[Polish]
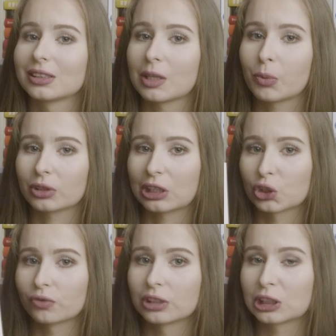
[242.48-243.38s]
y,
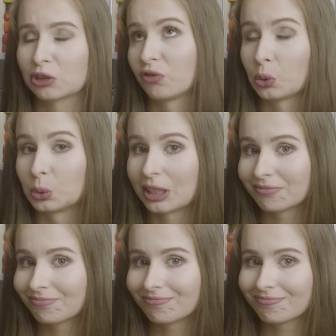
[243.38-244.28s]
reportażowych w ogóle.
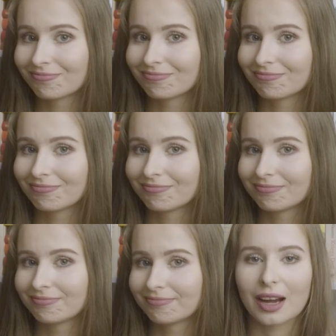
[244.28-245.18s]

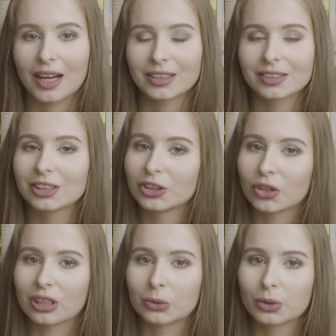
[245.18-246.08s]
H.
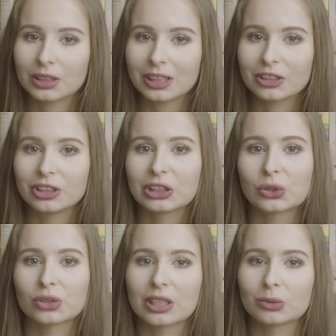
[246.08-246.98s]
Historia ukryta, czyli
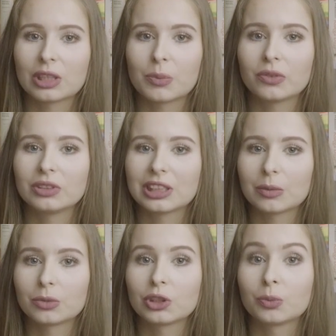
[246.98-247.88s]
książka, która
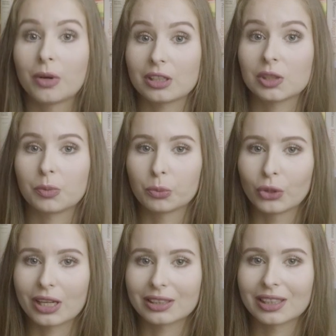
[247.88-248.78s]
powinna być bardziej
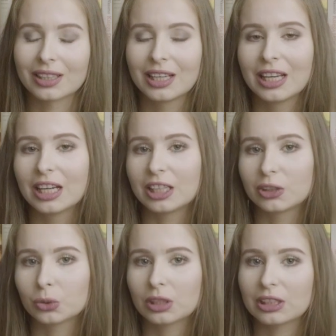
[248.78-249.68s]
popularna.
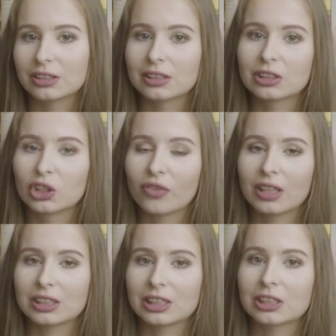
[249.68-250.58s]
I tutaj
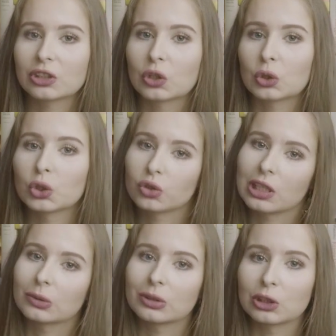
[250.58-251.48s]
zdecydowanie jest to
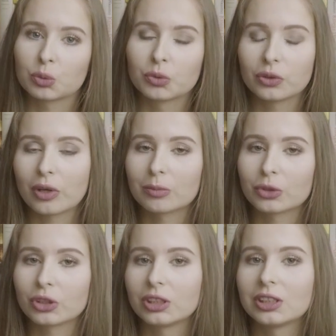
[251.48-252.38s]
książka, o której już mówiłam,
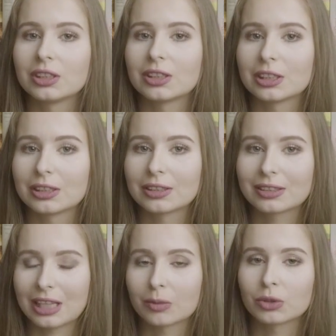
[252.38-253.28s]
czyli y,
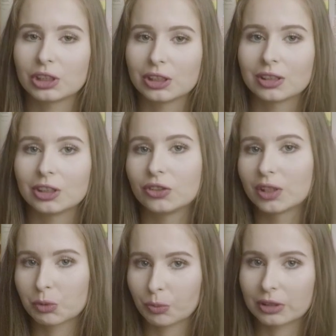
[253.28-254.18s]
Samki i
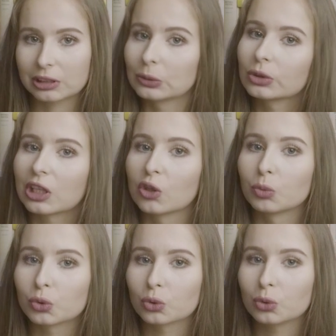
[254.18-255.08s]
dziwne przypadki ludzkiego
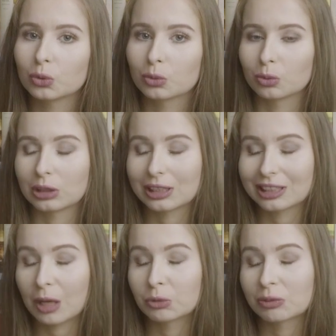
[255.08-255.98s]
mózgu, które jak
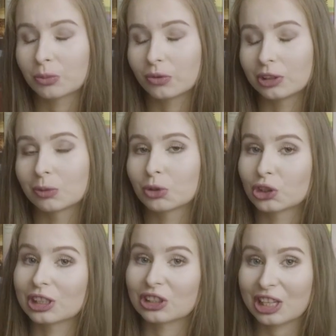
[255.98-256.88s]
dla mnie powinien
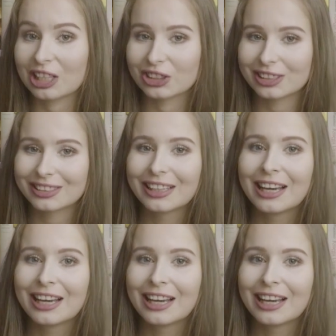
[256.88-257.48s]
przeczytać każdy,